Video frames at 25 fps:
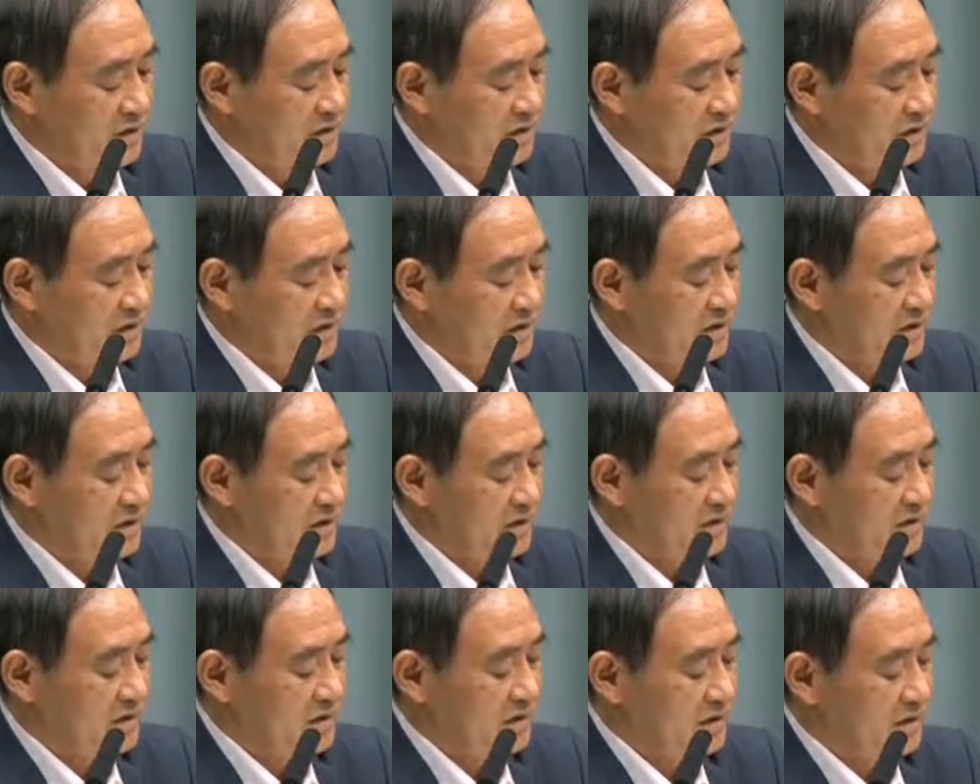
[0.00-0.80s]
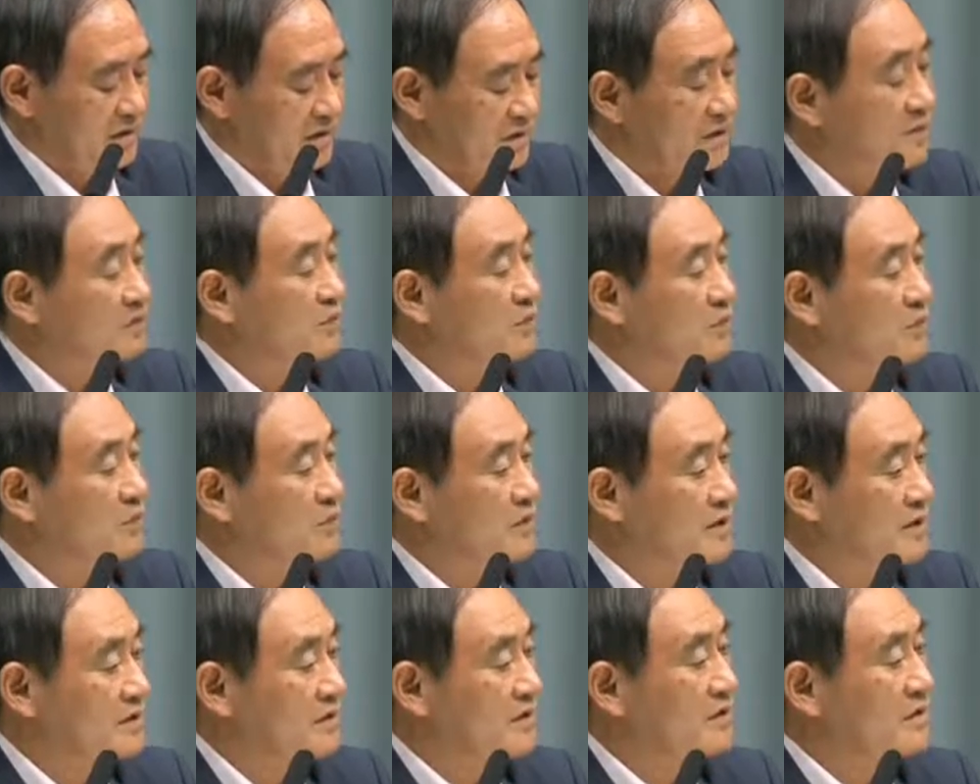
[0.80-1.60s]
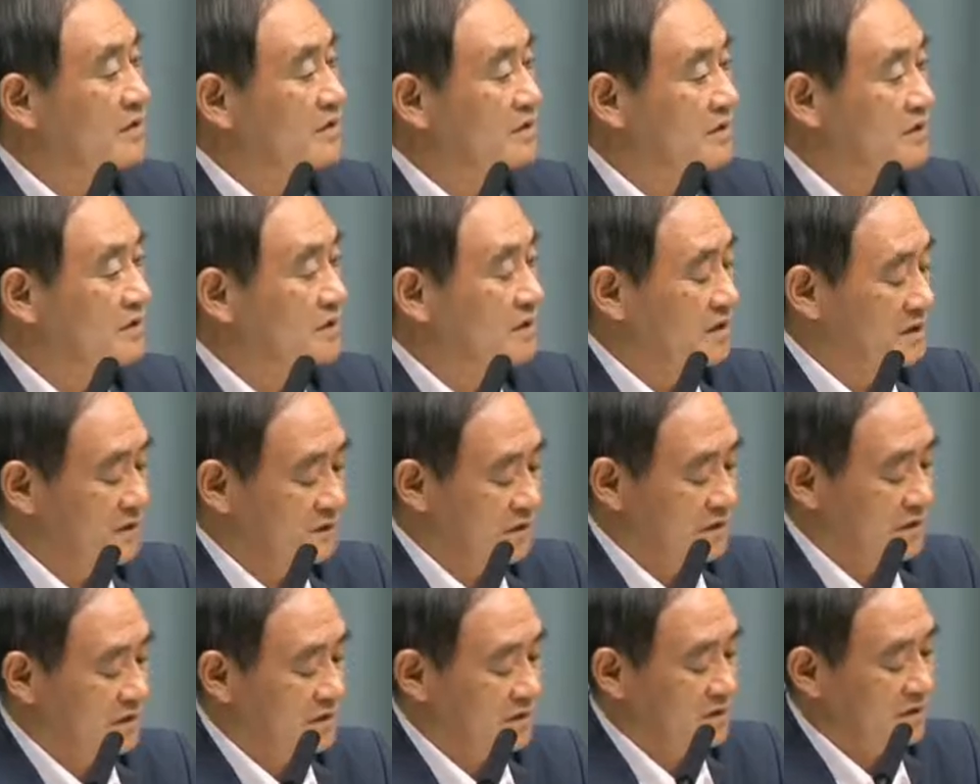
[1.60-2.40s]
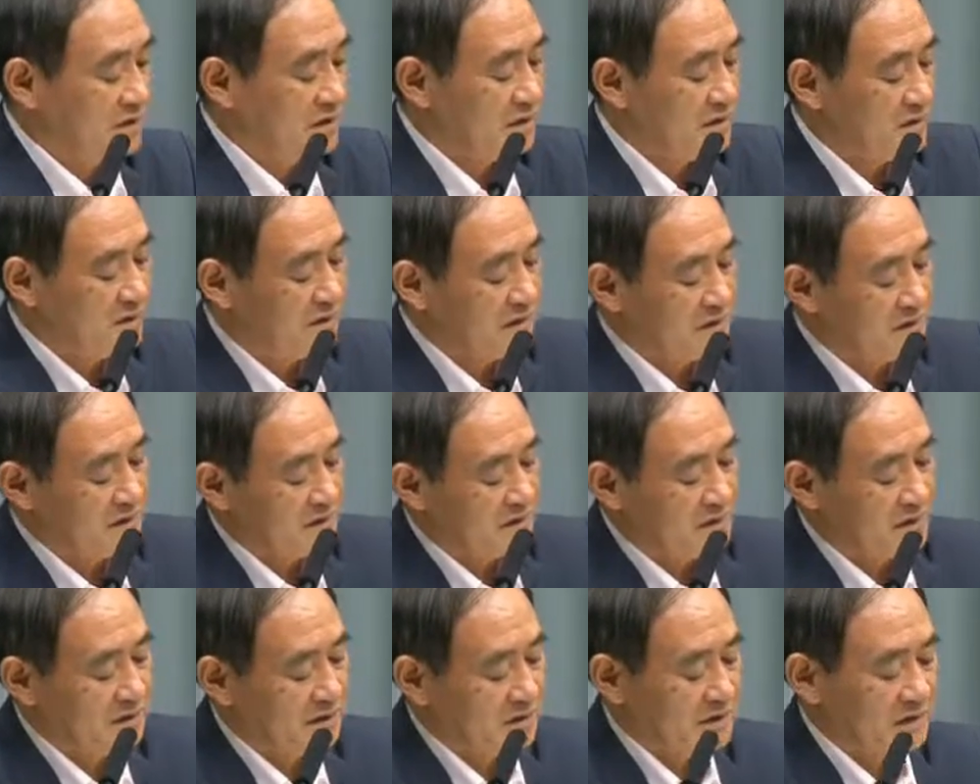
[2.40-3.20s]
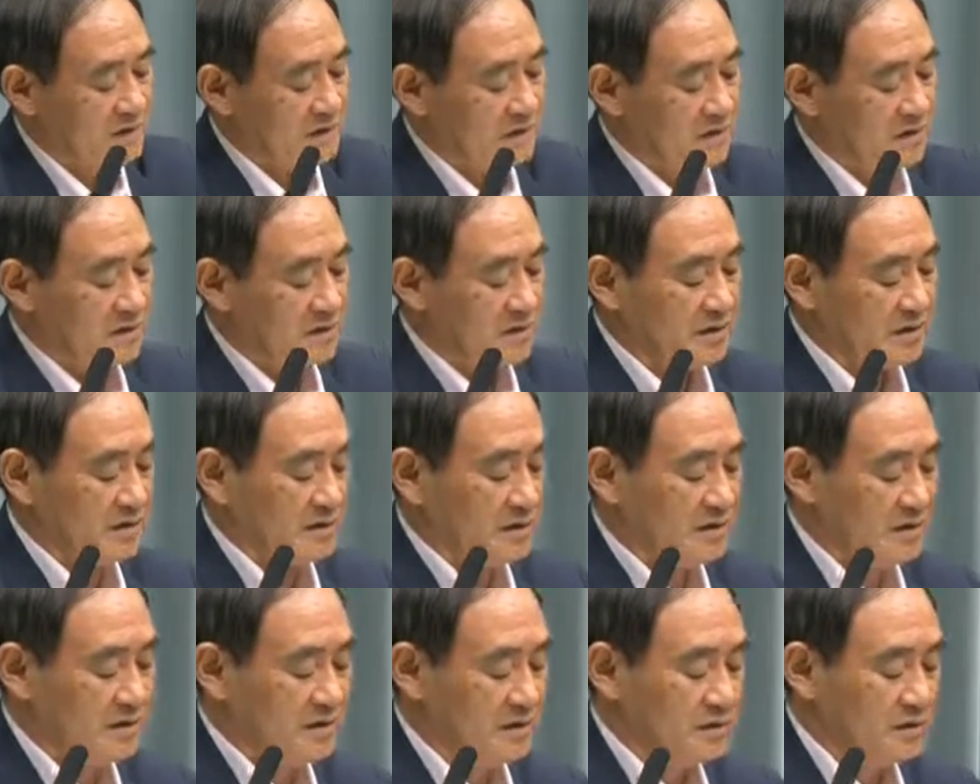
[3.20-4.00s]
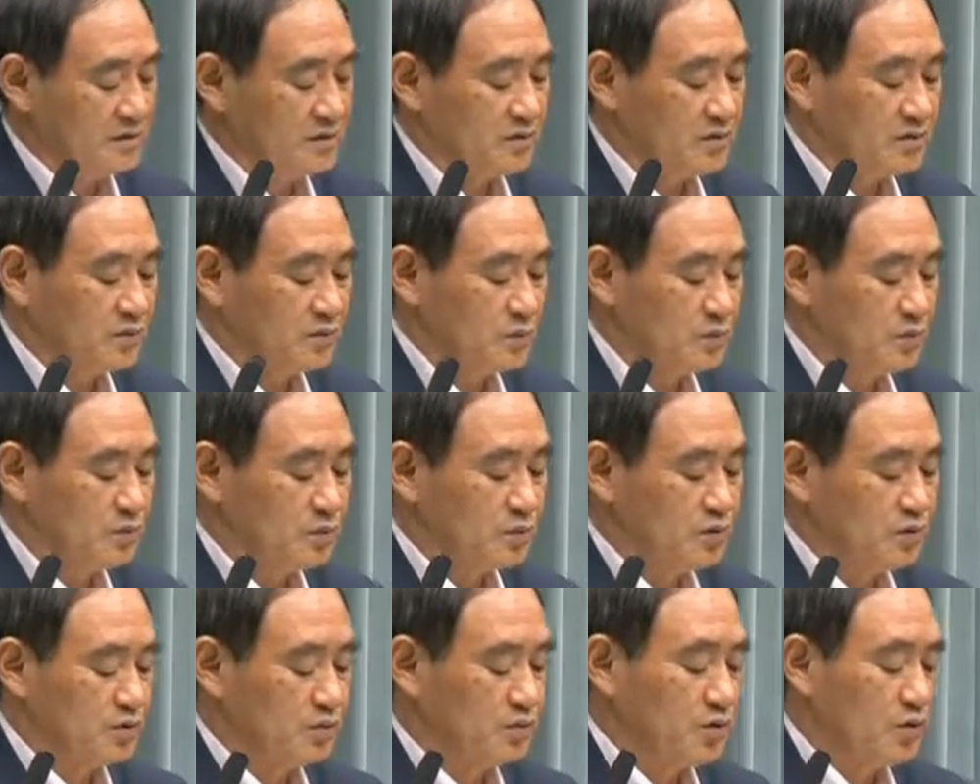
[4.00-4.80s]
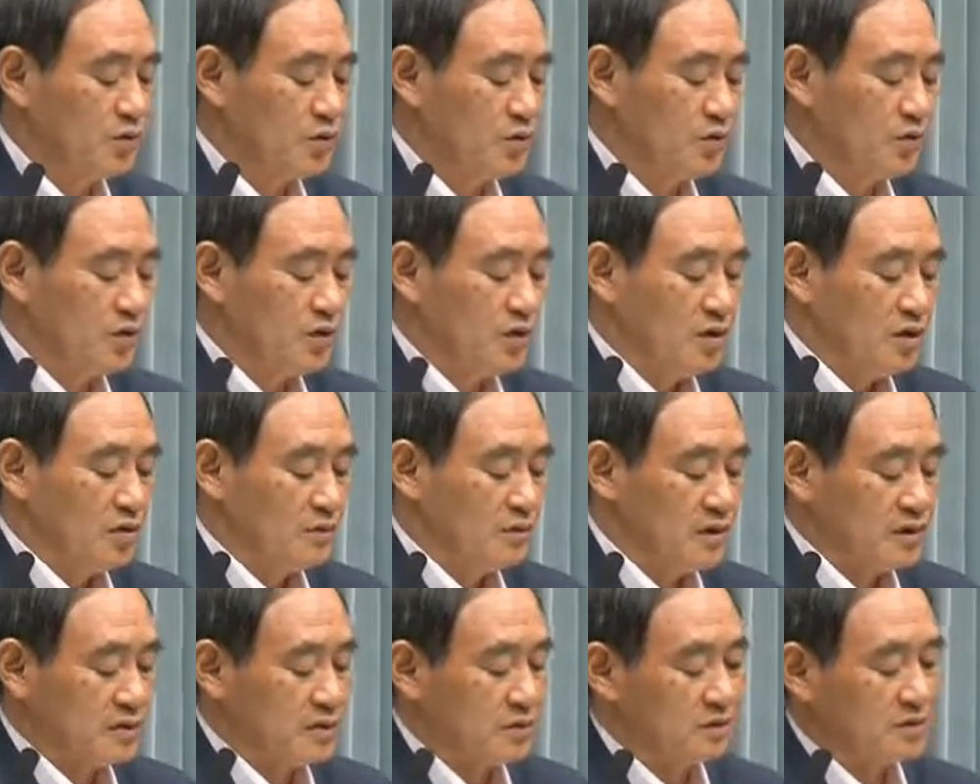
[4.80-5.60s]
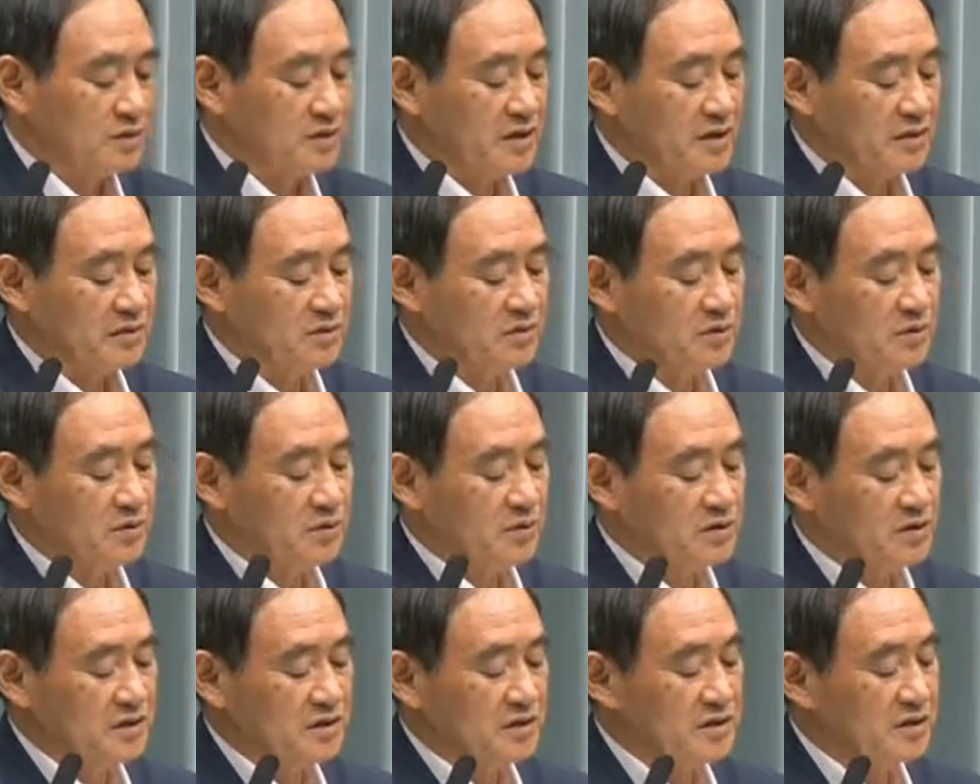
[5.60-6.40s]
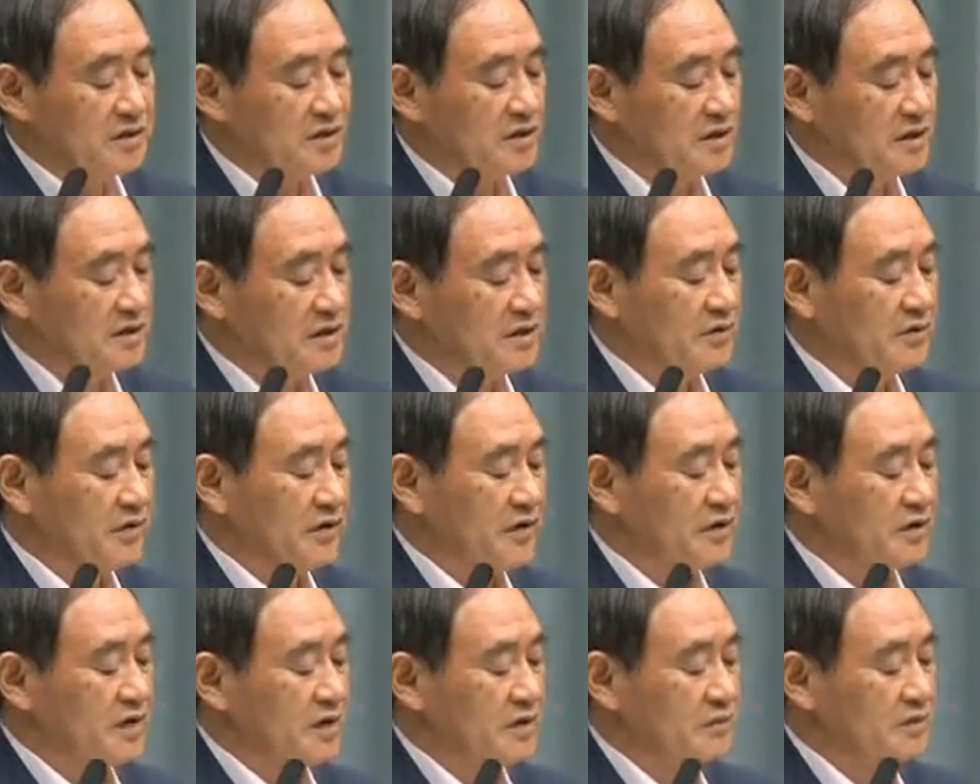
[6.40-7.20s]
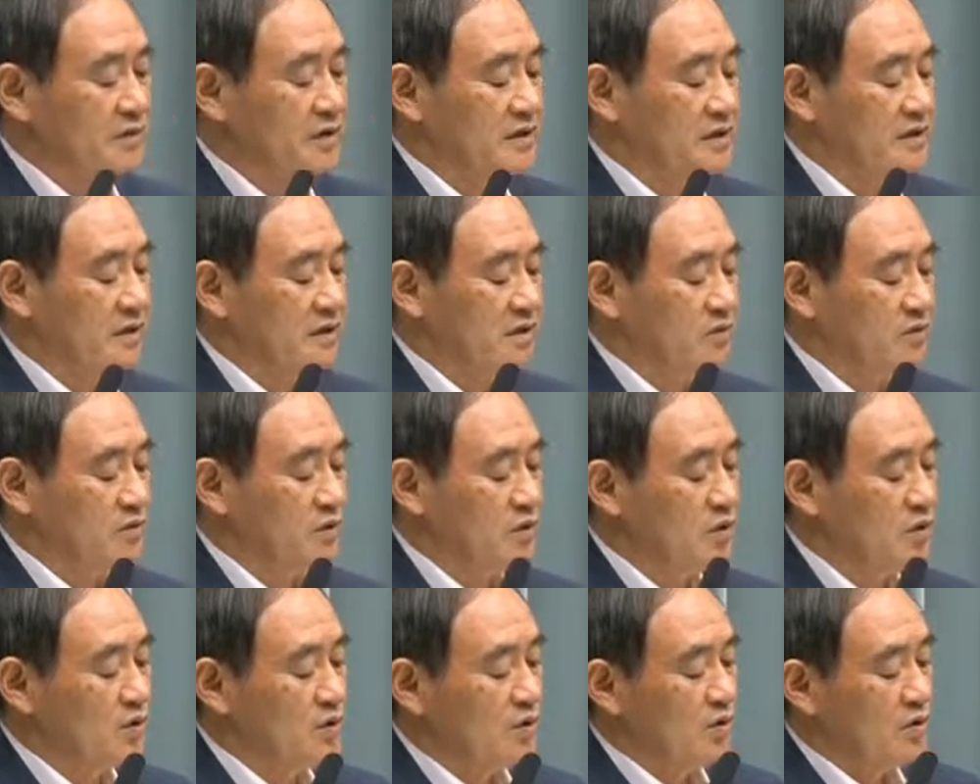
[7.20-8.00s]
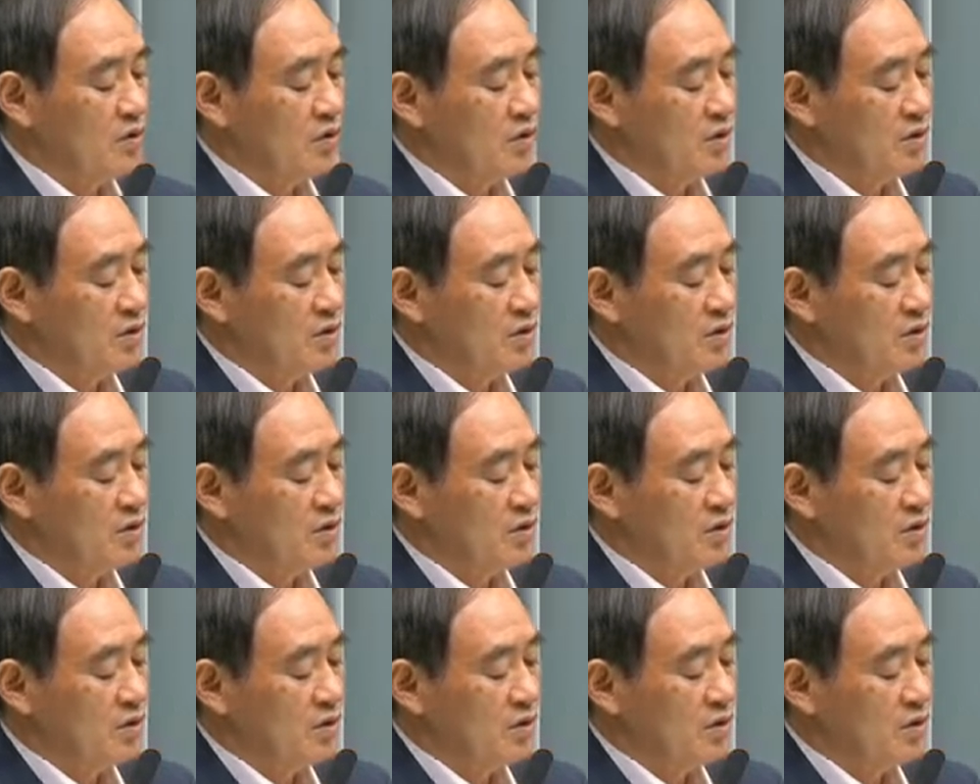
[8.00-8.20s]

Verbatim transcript: えー、今般訂正、えー、する部分を、まあ、特定するようになったわけでありますけれども、